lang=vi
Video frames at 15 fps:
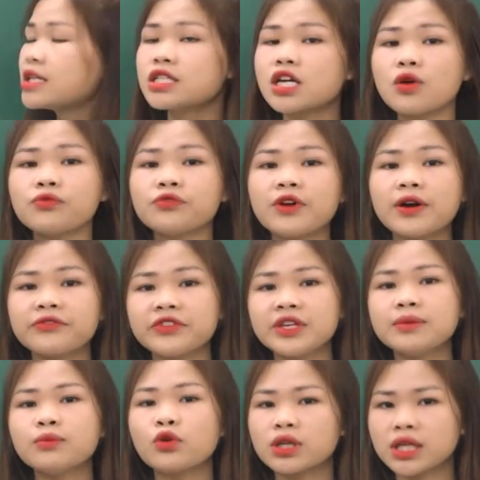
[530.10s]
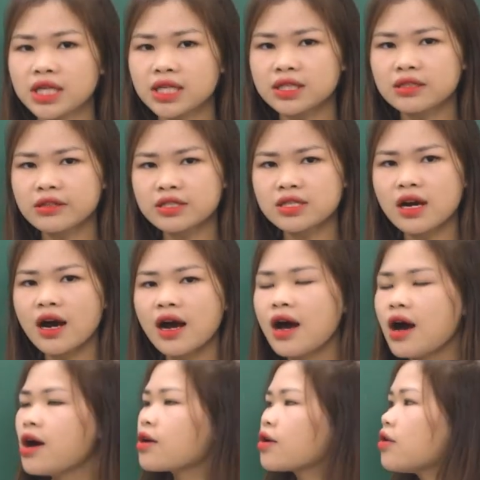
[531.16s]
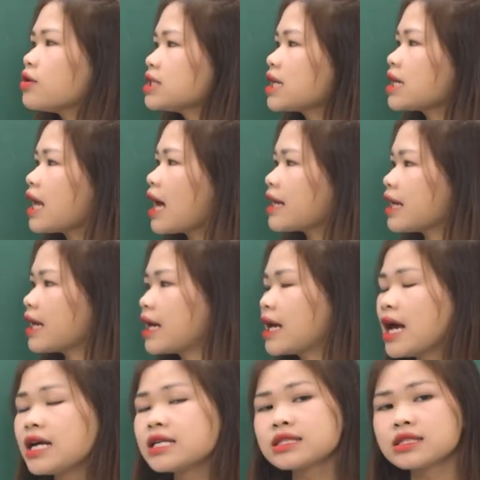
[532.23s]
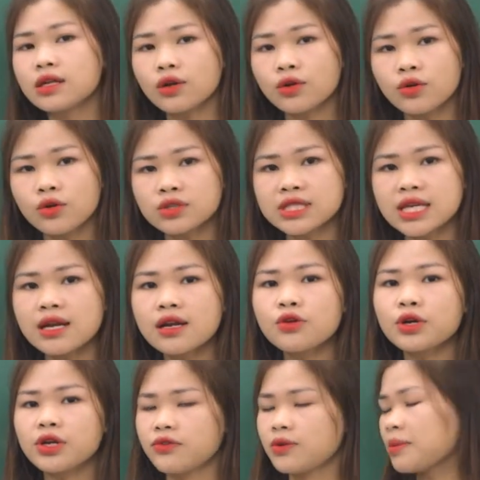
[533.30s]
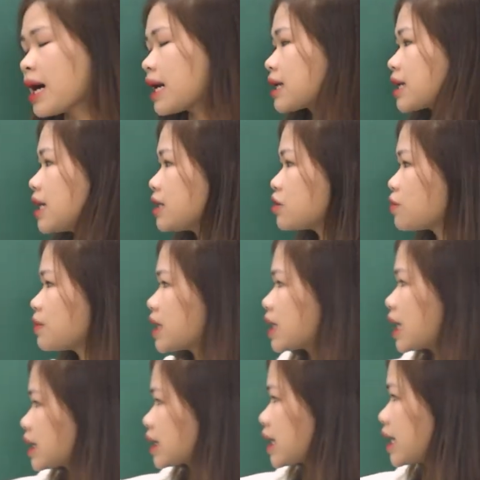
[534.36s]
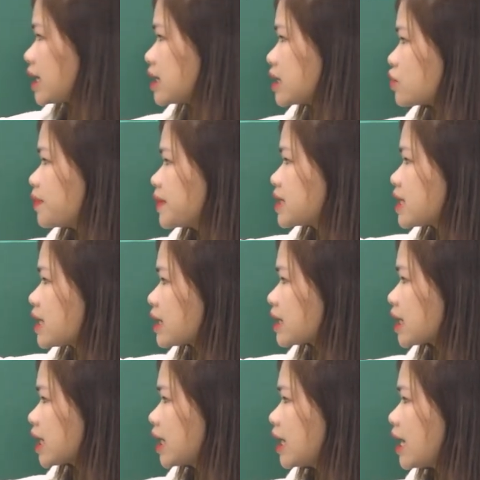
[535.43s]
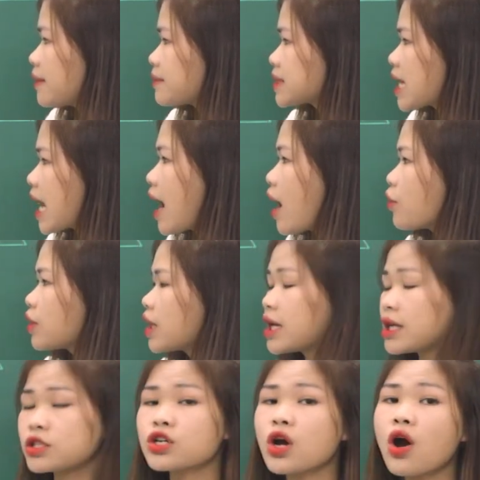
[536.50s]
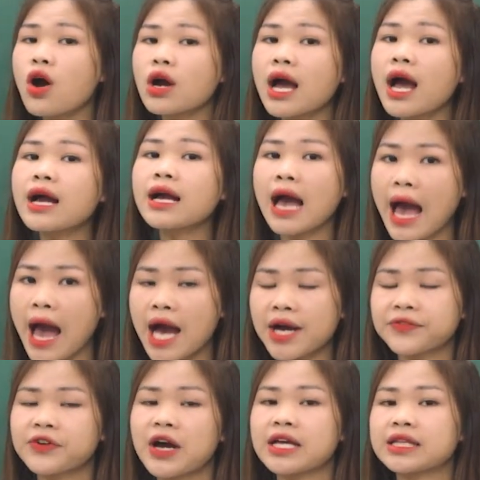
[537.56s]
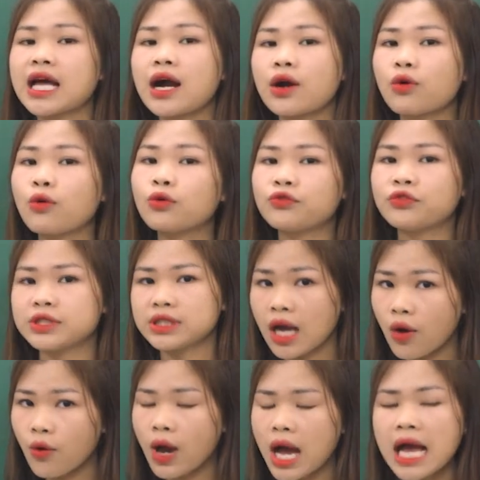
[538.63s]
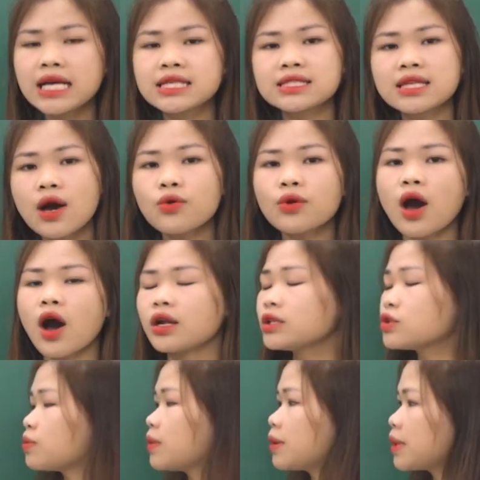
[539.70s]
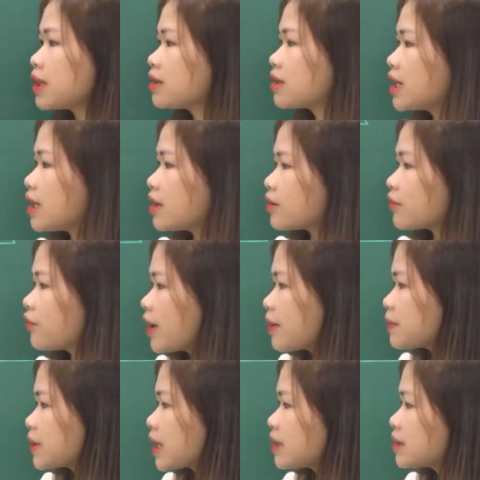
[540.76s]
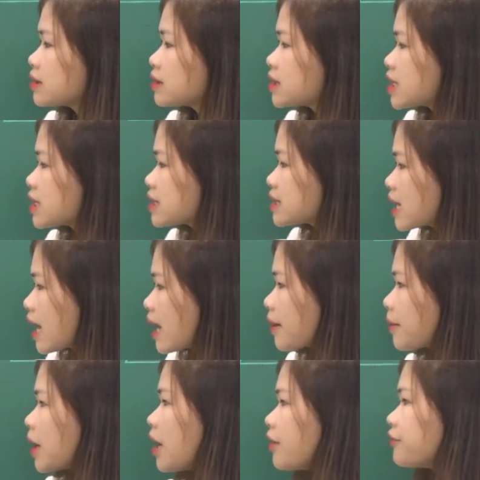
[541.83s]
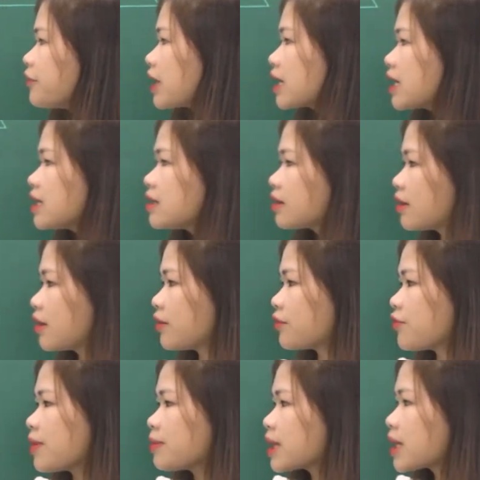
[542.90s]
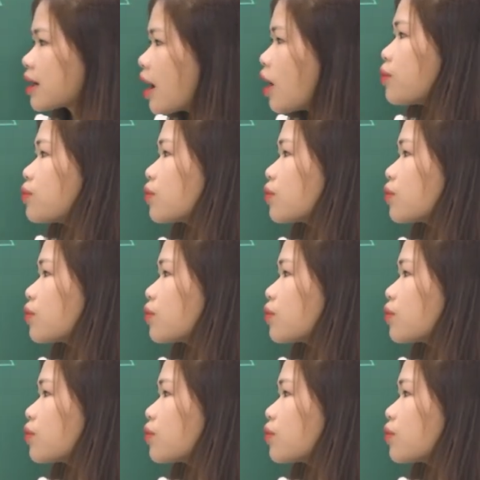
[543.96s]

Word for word: trong phạm vi một nghìn, được chưa? Cô nhắc lại này, cô sẽ lưu ý với bạn khi chúng mình đặt tính thì chúng mình sẽ đặt tính làm sao để cho các hàng phải thẳng cột với nhau. Sau đó thì chúng mình mới thực hiện được phép tính chính xác. Và khi thực hiện phép tính cộng